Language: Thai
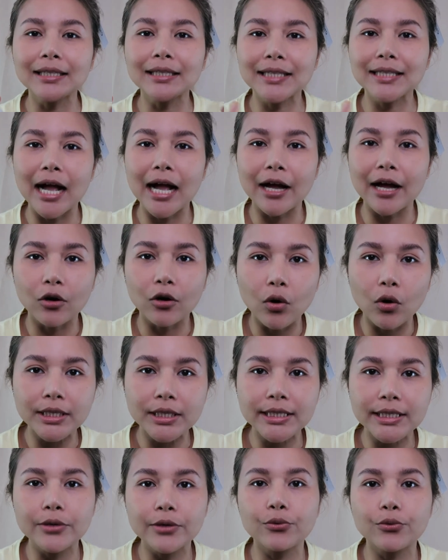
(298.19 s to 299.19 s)
รักษารอ
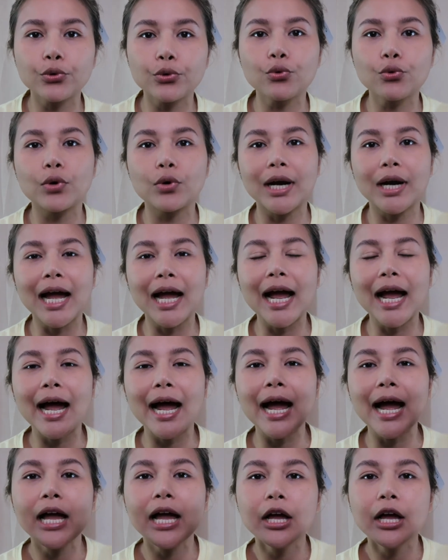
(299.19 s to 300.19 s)
ยสิวอยู่นะ
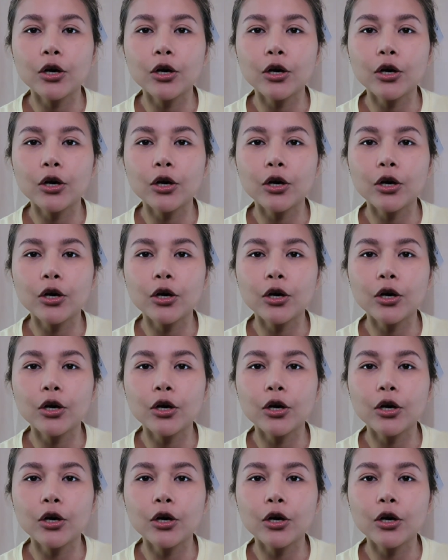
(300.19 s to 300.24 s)
คะ